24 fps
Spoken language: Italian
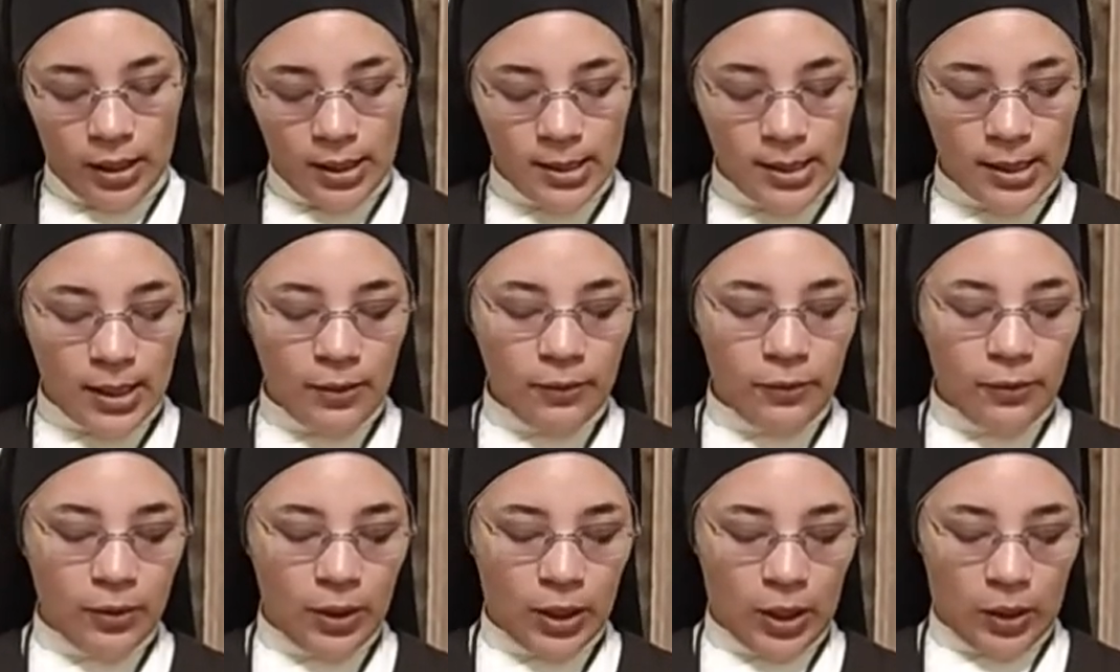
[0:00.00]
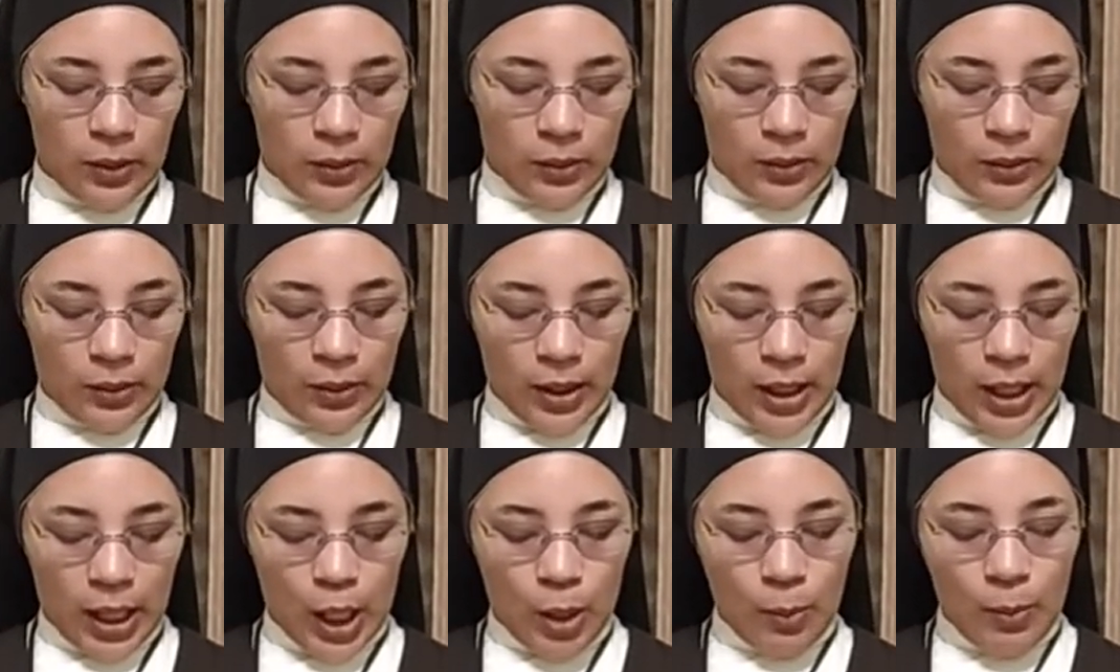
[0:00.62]
si infuriò
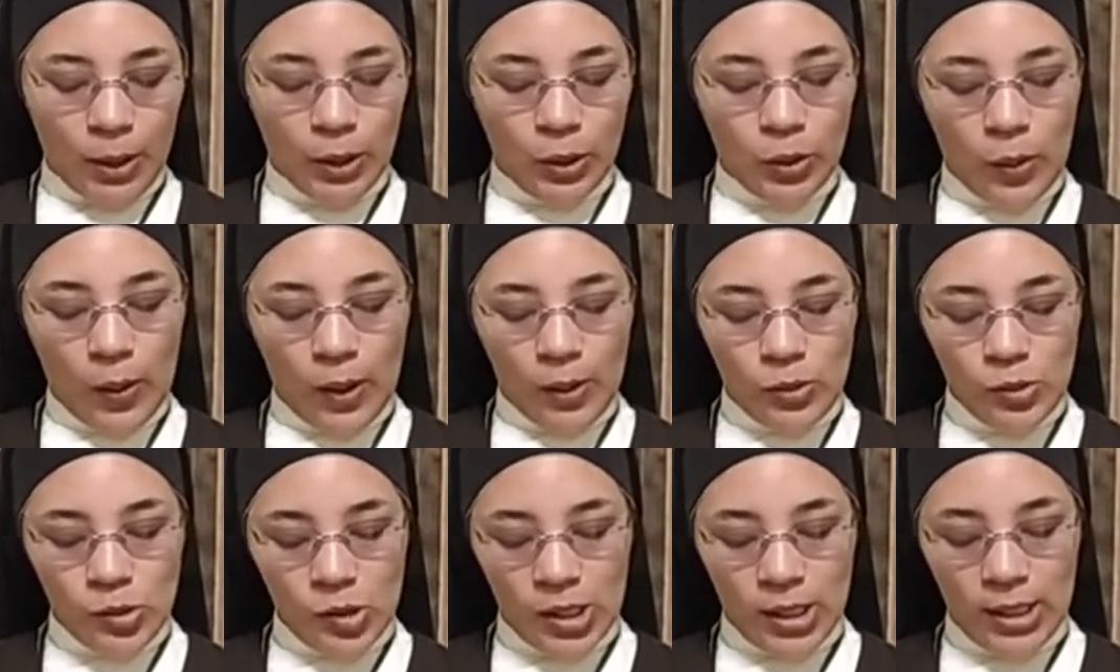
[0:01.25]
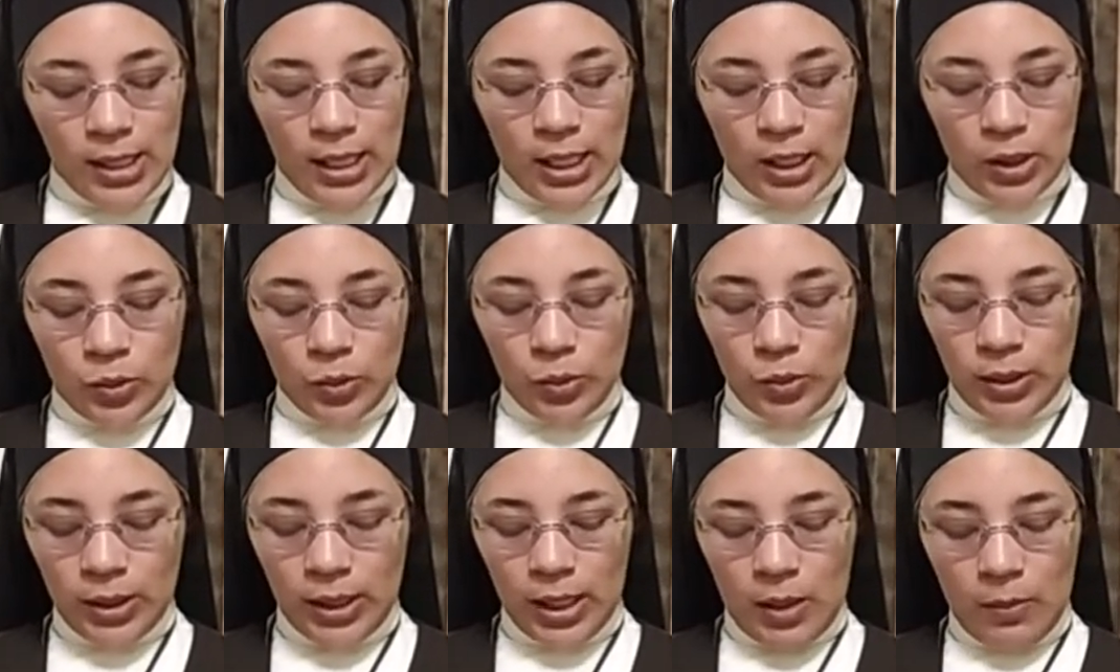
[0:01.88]
e mandò a uccidere
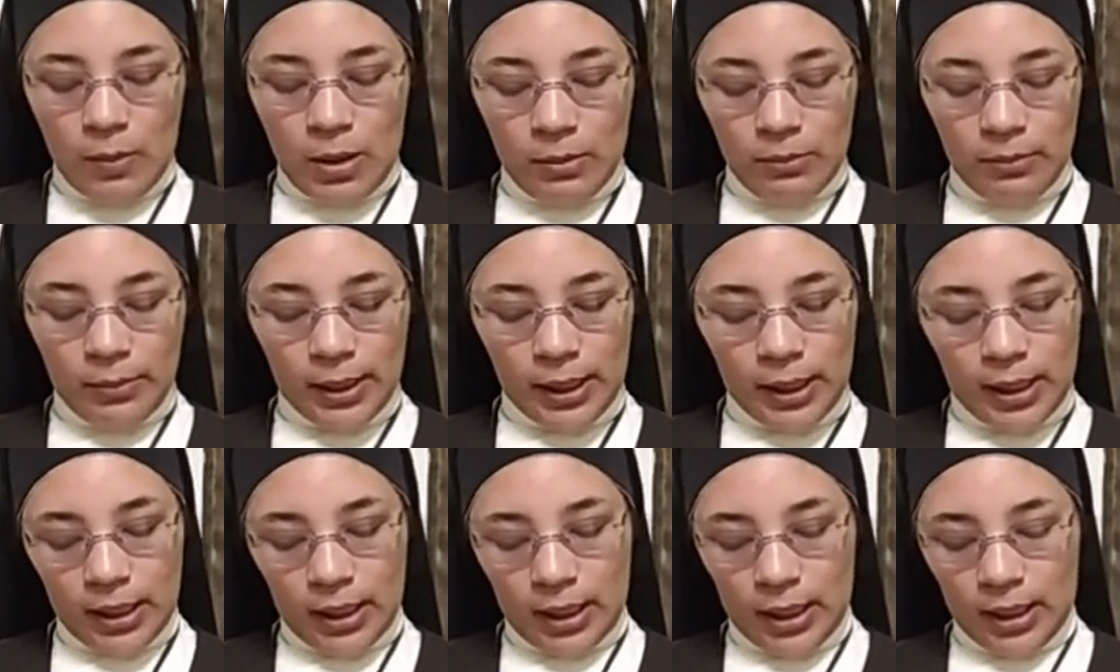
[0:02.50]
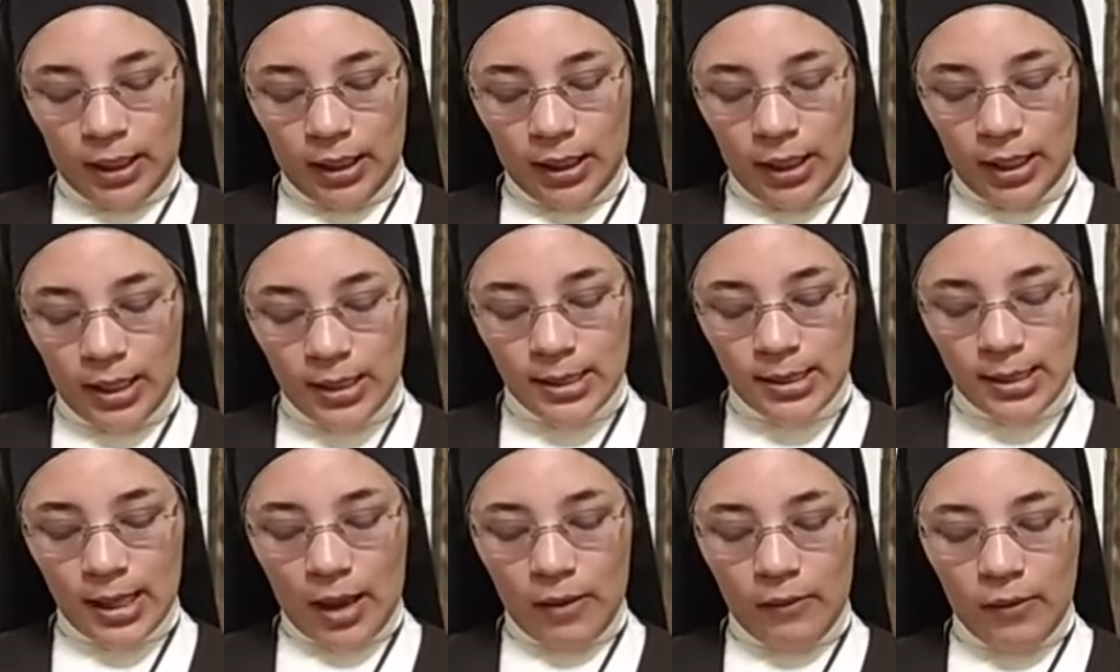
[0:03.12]
tutti i bambini
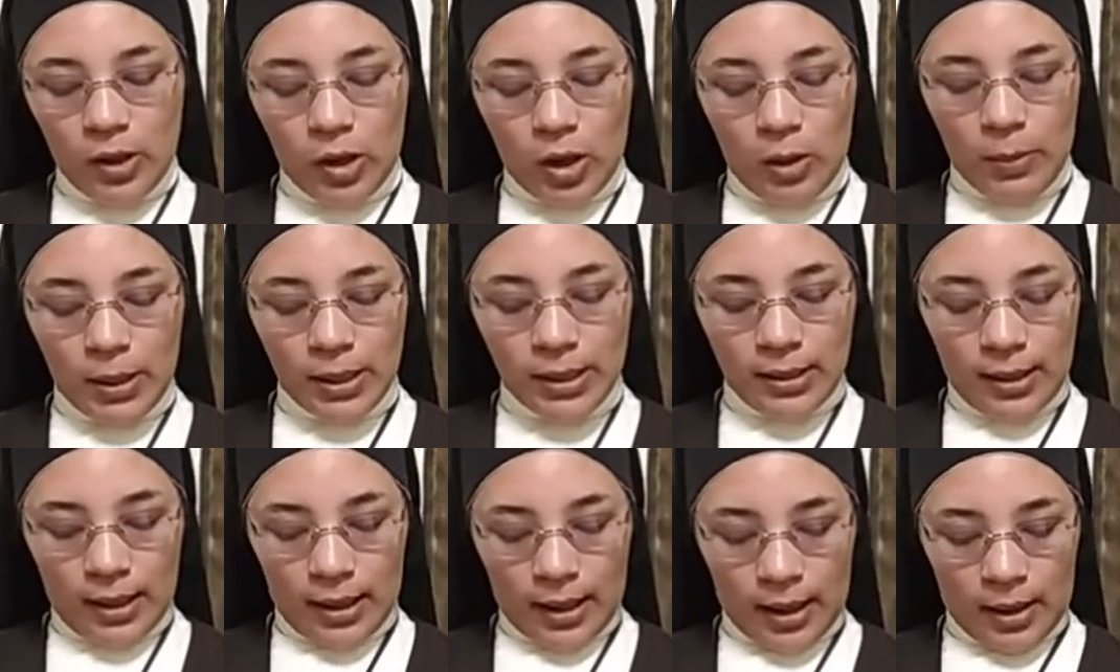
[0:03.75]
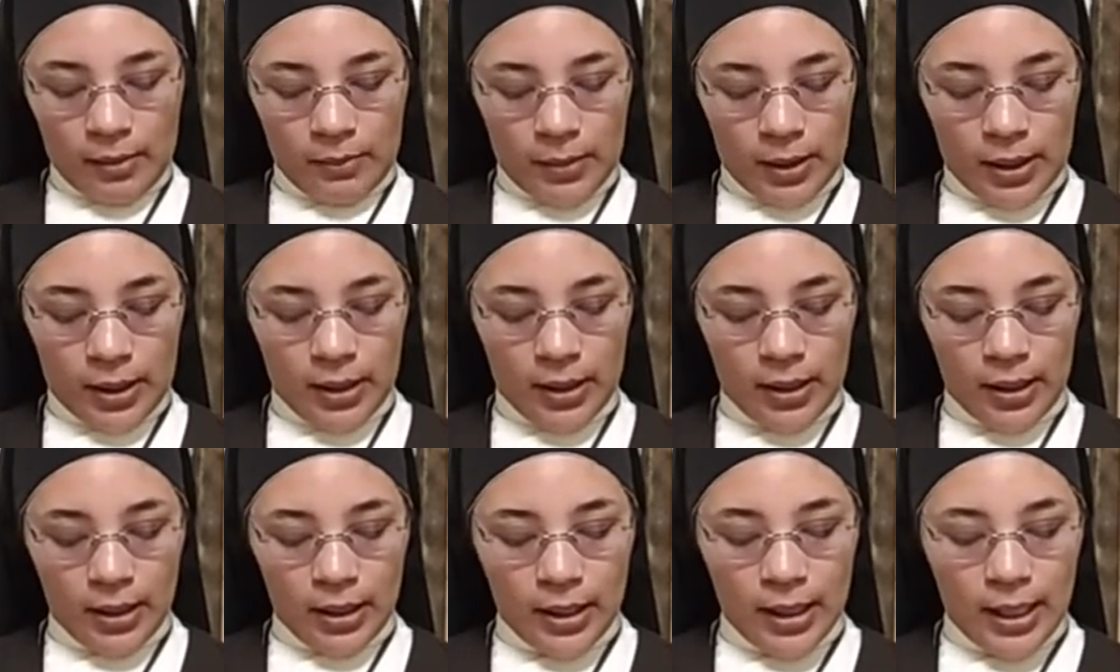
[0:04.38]
che stavano a Betlemme